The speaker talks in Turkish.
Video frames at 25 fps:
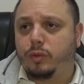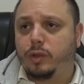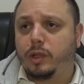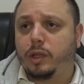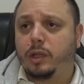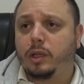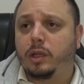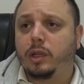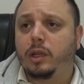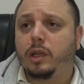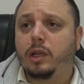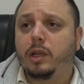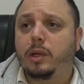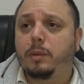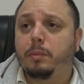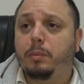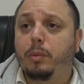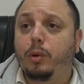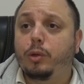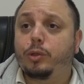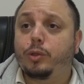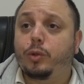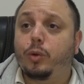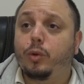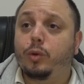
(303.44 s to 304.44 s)
ve
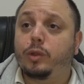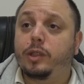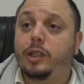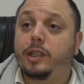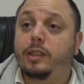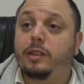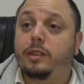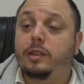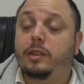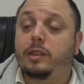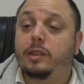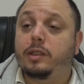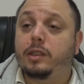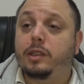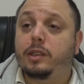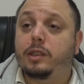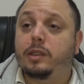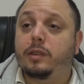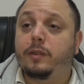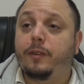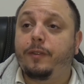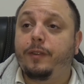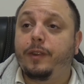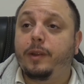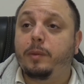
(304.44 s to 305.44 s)
boş konteynerleri
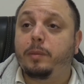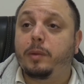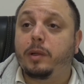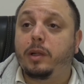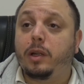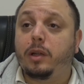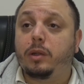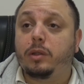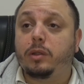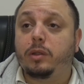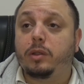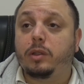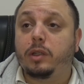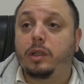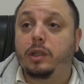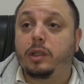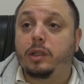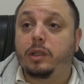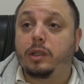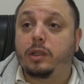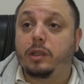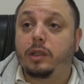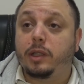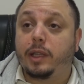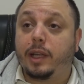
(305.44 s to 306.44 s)
firmalar e,
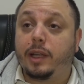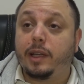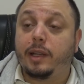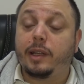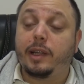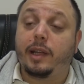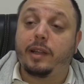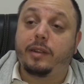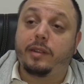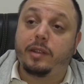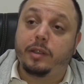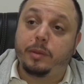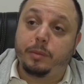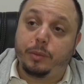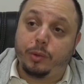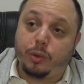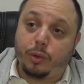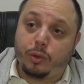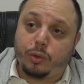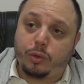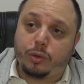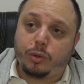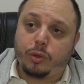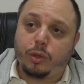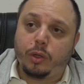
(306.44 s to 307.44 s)
geri
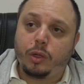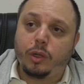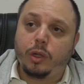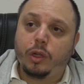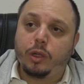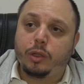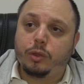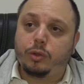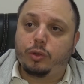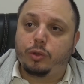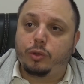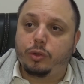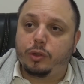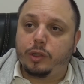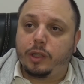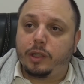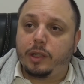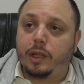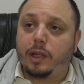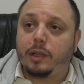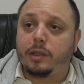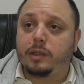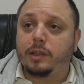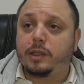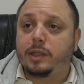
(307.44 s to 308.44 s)
getirmiyor. Çünkü
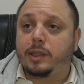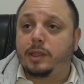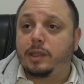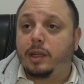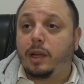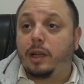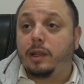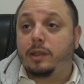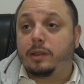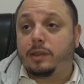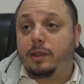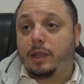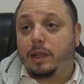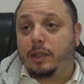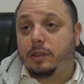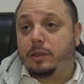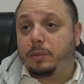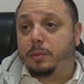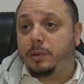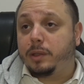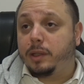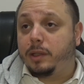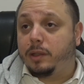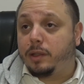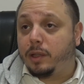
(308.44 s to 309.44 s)
neden? İsrail
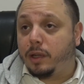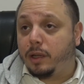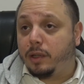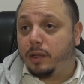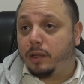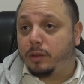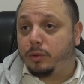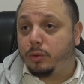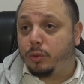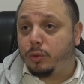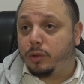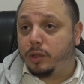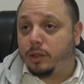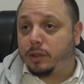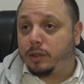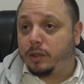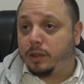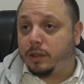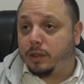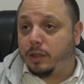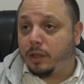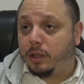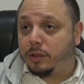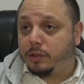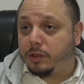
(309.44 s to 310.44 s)
sadece bir ithalat ülkesi,
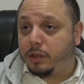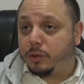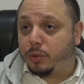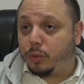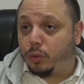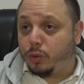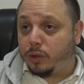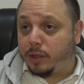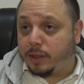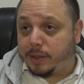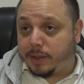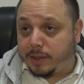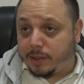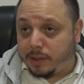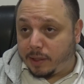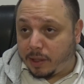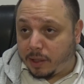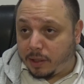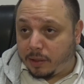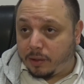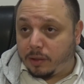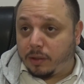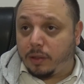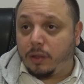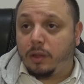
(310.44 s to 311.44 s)
ihracat ülkesi
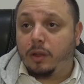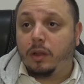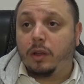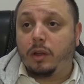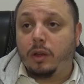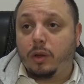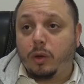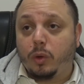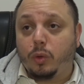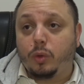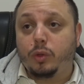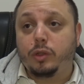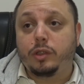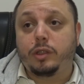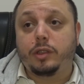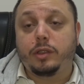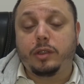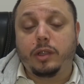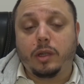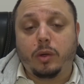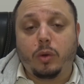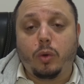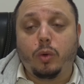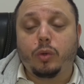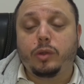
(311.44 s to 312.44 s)
değil. Onun
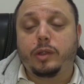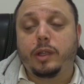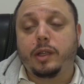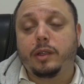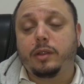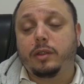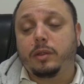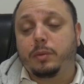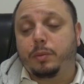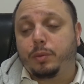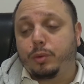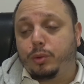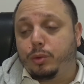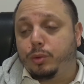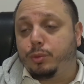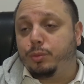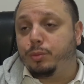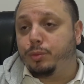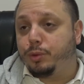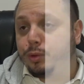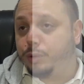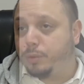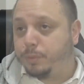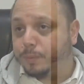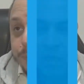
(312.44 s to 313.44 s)
içinde konteyner
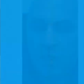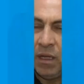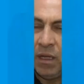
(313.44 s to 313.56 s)
bulunmuyor.